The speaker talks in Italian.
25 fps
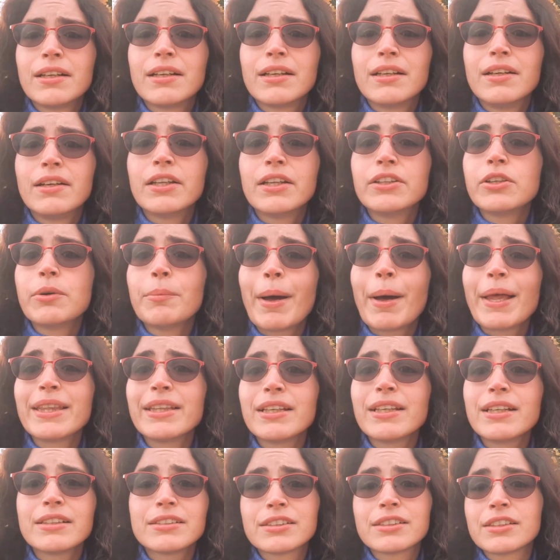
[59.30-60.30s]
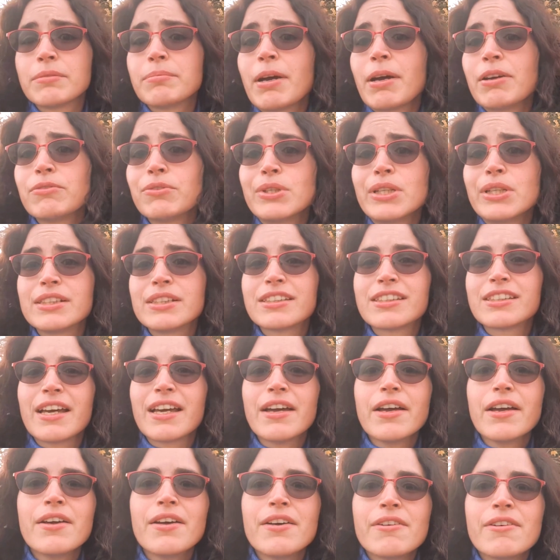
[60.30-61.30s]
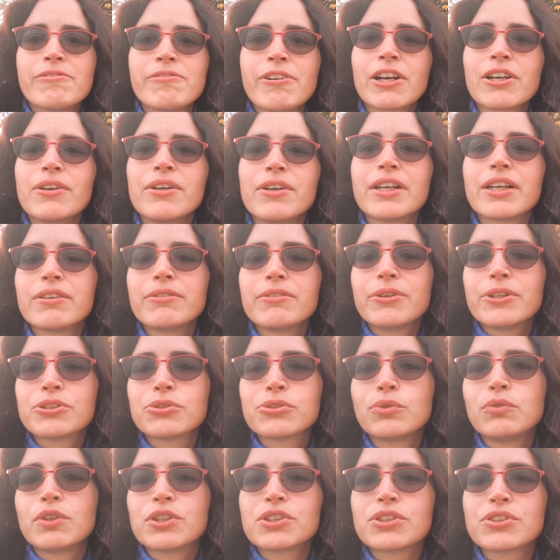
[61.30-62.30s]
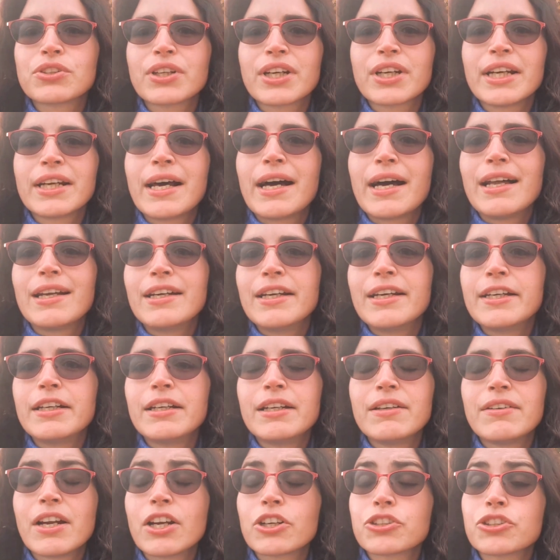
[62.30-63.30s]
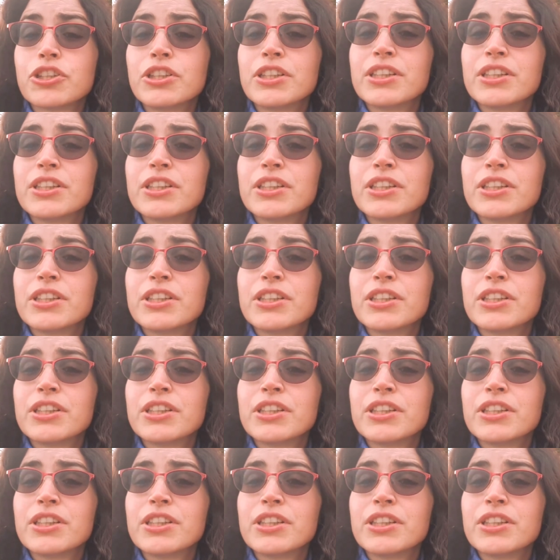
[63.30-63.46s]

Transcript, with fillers: Le domande, se mai voleste farlo anche voi sul vostro canale, le lascio in